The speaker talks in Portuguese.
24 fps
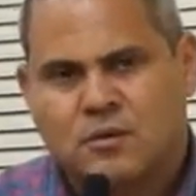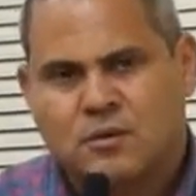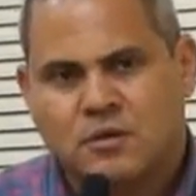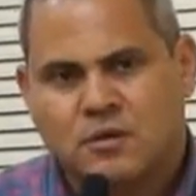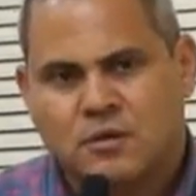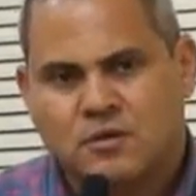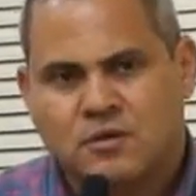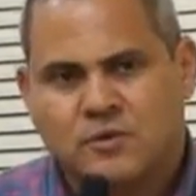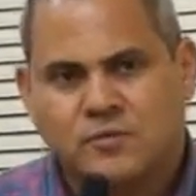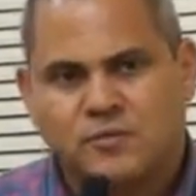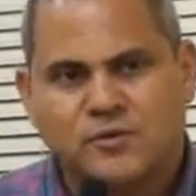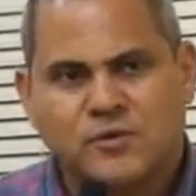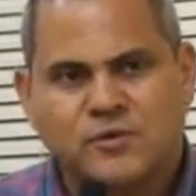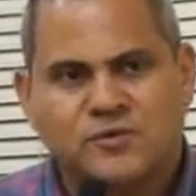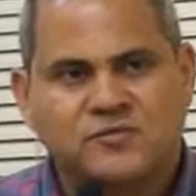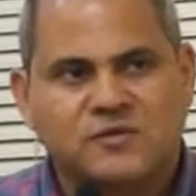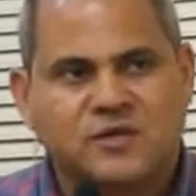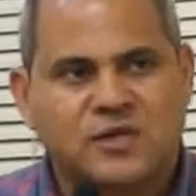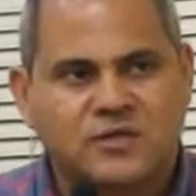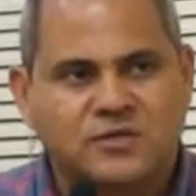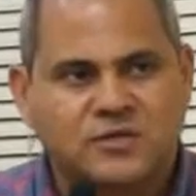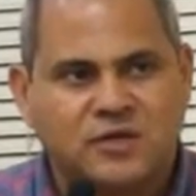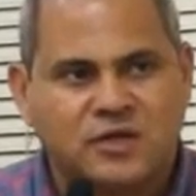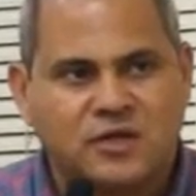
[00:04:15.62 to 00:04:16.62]
e depois
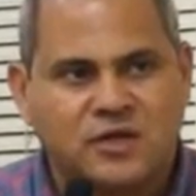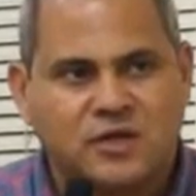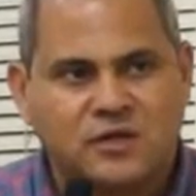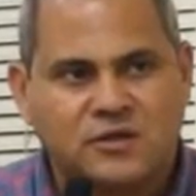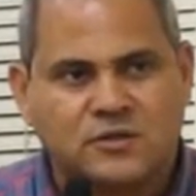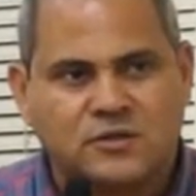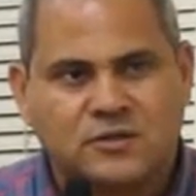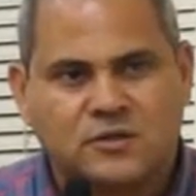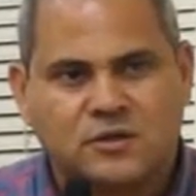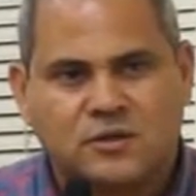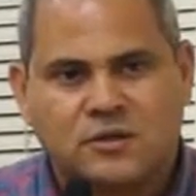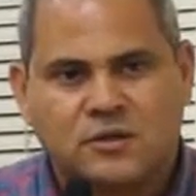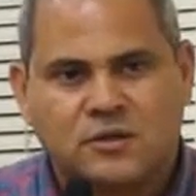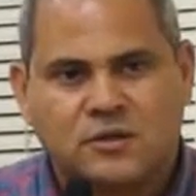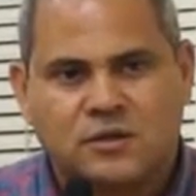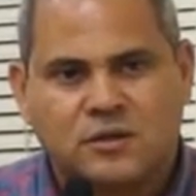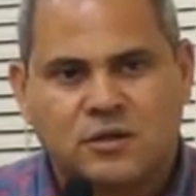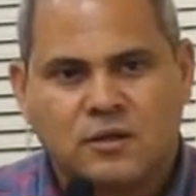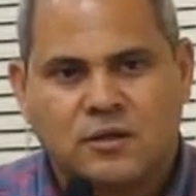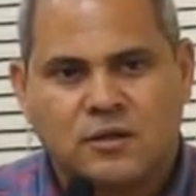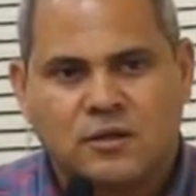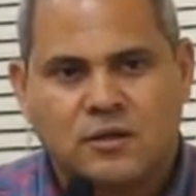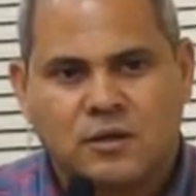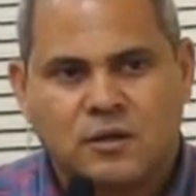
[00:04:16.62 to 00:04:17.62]
virar gerente
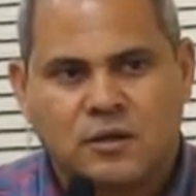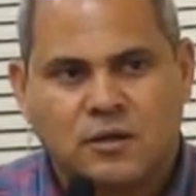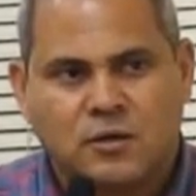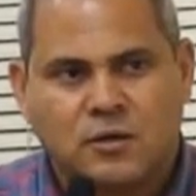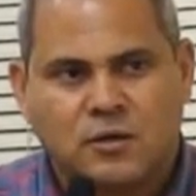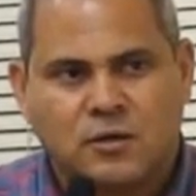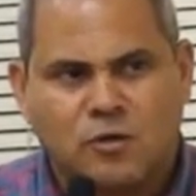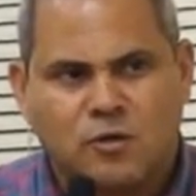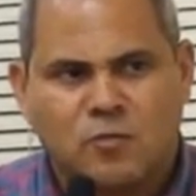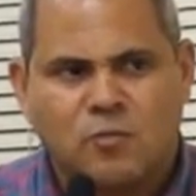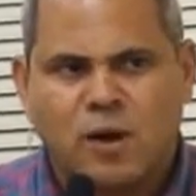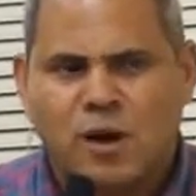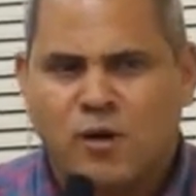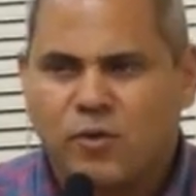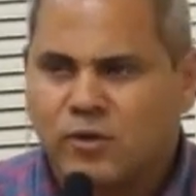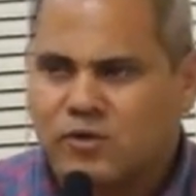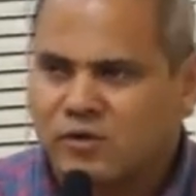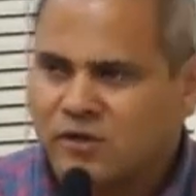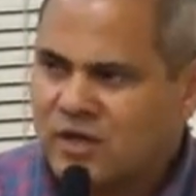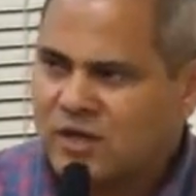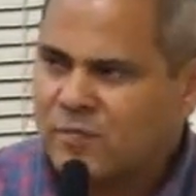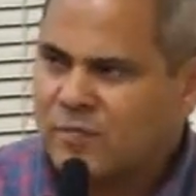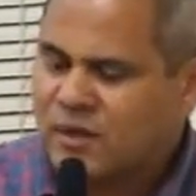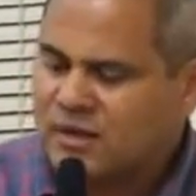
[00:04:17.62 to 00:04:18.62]
numa
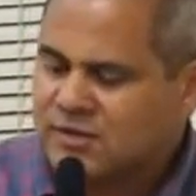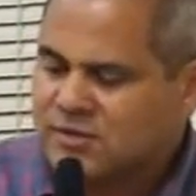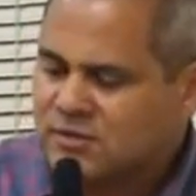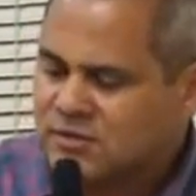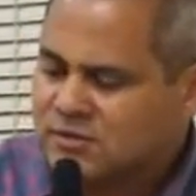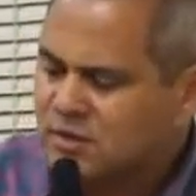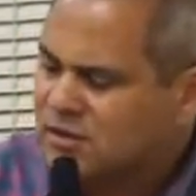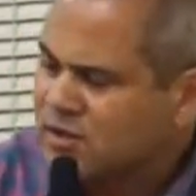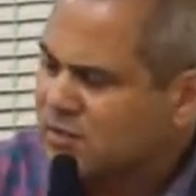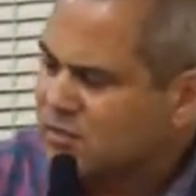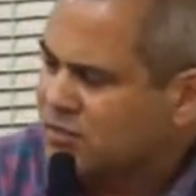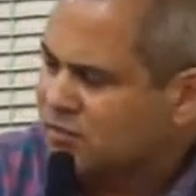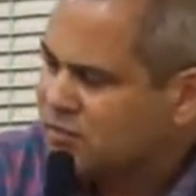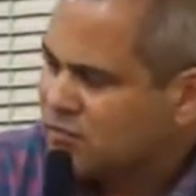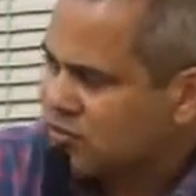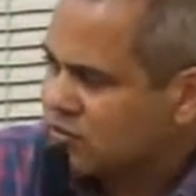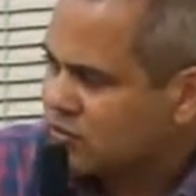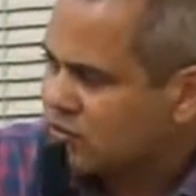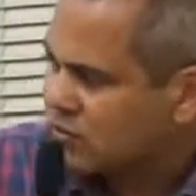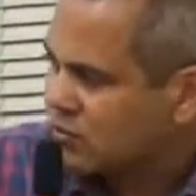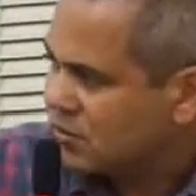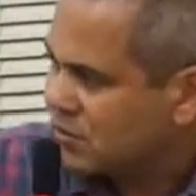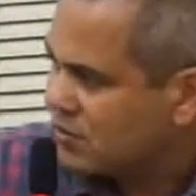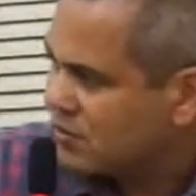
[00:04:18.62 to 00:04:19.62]
outra repartição da
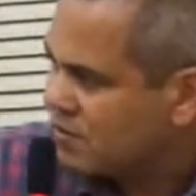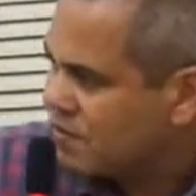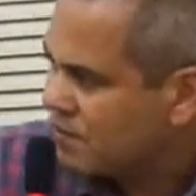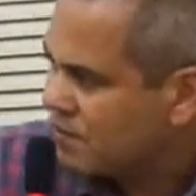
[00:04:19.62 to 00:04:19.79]
prefeitura.